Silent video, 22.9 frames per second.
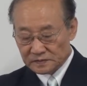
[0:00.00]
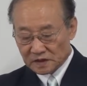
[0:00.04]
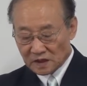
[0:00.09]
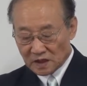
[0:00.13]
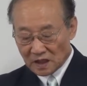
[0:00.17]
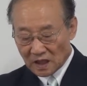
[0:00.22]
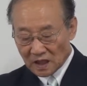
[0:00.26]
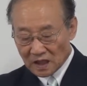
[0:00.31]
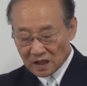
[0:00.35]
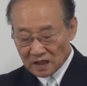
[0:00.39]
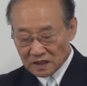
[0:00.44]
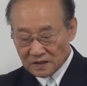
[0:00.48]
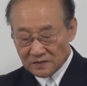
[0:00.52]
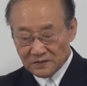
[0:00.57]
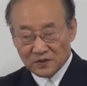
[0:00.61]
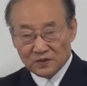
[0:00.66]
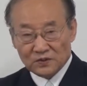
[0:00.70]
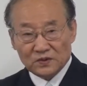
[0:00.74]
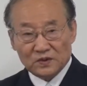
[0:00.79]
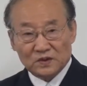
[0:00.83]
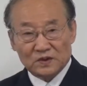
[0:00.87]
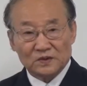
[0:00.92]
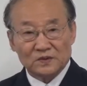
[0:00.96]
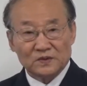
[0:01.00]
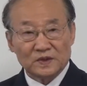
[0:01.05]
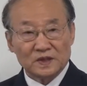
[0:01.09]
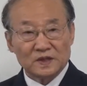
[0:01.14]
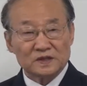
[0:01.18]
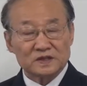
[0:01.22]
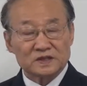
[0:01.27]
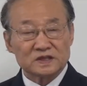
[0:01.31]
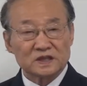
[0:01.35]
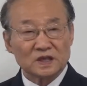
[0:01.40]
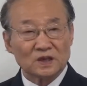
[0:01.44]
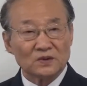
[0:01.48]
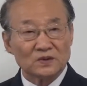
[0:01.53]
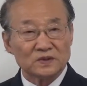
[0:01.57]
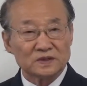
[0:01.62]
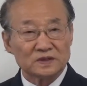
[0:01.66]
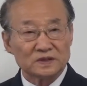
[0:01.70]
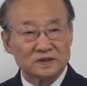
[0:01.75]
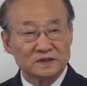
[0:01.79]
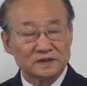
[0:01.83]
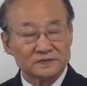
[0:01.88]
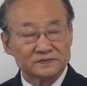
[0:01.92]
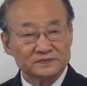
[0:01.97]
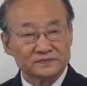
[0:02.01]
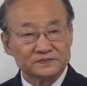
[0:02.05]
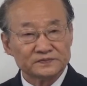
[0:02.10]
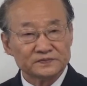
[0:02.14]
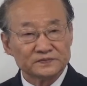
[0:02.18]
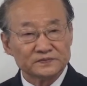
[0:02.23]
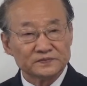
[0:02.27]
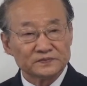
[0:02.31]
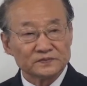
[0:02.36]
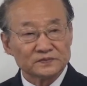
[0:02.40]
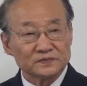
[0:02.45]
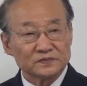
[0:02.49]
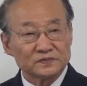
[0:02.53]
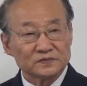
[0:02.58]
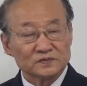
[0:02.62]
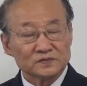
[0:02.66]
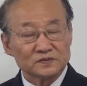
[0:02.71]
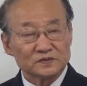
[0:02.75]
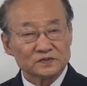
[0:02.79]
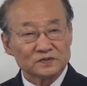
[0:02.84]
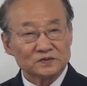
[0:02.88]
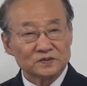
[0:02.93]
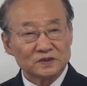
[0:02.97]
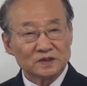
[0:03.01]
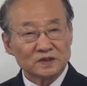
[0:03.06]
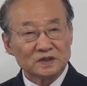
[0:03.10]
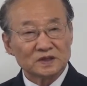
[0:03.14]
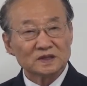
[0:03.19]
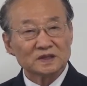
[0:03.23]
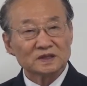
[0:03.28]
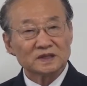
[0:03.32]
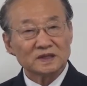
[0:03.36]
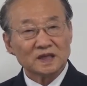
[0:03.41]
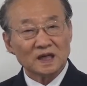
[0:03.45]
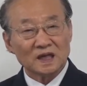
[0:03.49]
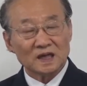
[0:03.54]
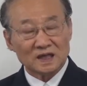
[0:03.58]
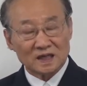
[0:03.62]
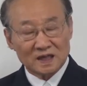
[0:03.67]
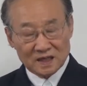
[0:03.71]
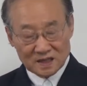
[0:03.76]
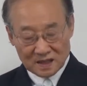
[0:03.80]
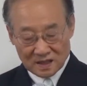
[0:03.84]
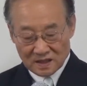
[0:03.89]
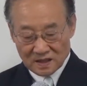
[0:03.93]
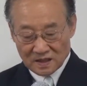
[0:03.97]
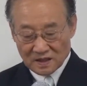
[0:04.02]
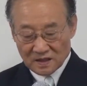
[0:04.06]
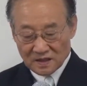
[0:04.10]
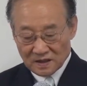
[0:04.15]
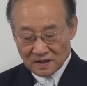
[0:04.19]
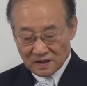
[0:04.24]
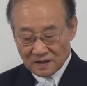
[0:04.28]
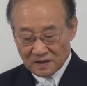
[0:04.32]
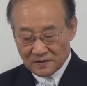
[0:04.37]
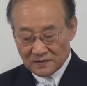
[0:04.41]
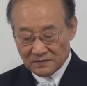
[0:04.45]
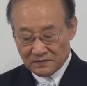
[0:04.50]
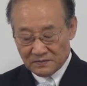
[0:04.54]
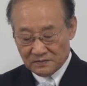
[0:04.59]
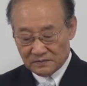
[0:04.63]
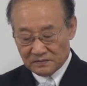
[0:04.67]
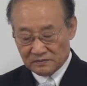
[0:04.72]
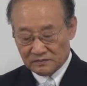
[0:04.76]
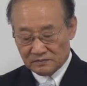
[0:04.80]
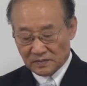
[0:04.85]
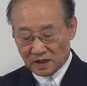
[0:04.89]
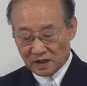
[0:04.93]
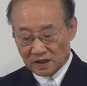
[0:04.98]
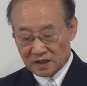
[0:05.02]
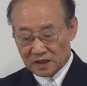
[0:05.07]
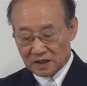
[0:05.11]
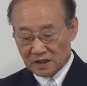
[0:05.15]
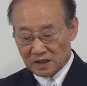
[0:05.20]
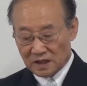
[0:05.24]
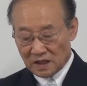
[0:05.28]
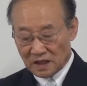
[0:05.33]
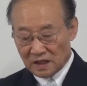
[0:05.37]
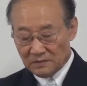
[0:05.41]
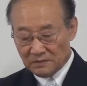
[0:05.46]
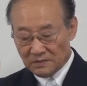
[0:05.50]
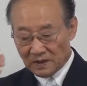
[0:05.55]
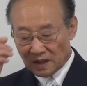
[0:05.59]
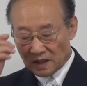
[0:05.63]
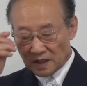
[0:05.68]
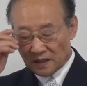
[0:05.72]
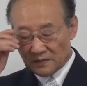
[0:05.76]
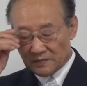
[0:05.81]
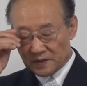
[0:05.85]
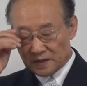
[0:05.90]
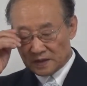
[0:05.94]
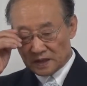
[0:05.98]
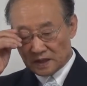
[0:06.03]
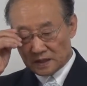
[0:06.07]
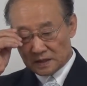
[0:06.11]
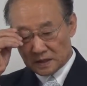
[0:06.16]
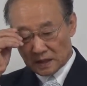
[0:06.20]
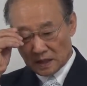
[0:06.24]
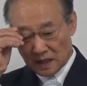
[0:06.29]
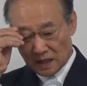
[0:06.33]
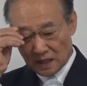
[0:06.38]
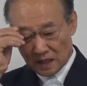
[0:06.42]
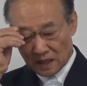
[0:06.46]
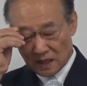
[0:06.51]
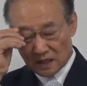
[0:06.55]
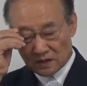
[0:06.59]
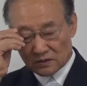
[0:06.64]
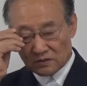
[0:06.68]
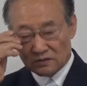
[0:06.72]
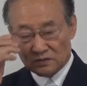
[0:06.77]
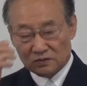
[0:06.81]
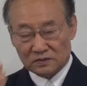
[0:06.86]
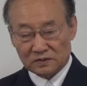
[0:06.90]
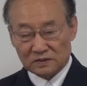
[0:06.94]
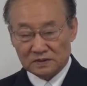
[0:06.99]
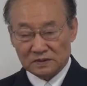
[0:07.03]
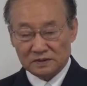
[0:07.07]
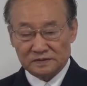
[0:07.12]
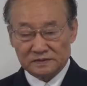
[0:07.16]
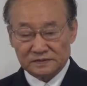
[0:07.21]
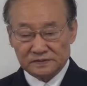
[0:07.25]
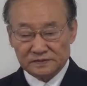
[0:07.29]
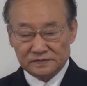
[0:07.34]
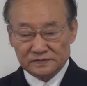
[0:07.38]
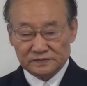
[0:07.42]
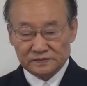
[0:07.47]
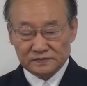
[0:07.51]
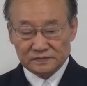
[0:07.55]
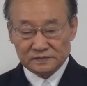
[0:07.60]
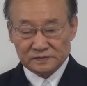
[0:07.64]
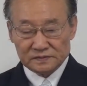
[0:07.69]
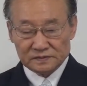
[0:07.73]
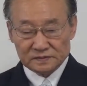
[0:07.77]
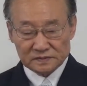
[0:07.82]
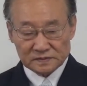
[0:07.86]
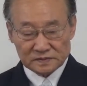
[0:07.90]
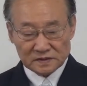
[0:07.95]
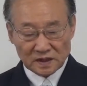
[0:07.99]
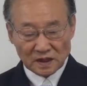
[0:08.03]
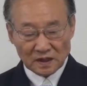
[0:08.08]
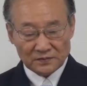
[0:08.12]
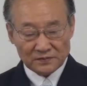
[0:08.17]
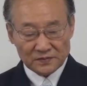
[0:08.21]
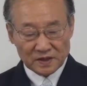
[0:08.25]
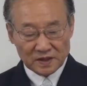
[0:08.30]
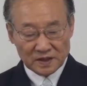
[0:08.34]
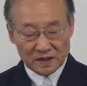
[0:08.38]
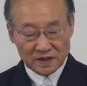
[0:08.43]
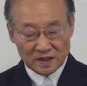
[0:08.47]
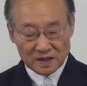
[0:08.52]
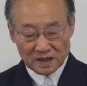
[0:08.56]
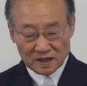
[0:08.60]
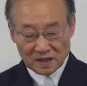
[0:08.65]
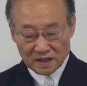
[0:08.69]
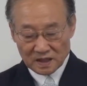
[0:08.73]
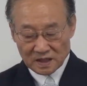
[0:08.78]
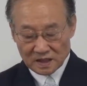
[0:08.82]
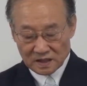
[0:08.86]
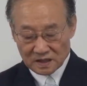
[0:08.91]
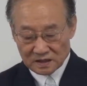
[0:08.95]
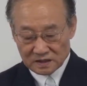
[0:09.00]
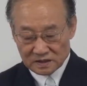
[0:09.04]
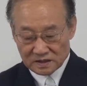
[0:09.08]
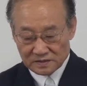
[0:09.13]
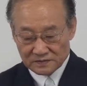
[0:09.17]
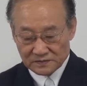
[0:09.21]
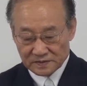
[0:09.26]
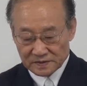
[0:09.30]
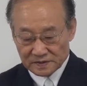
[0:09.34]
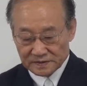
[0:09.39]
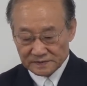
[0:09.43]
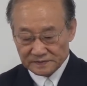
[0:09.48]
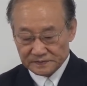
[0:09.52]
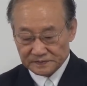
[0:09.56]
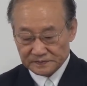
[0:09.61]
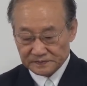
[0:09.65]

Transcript: 하나님이 우리를 위해서 싸우지. 우리는 그냥 맡긴 일만 하면 된다고 다음 대에 이야기하는 것입니다.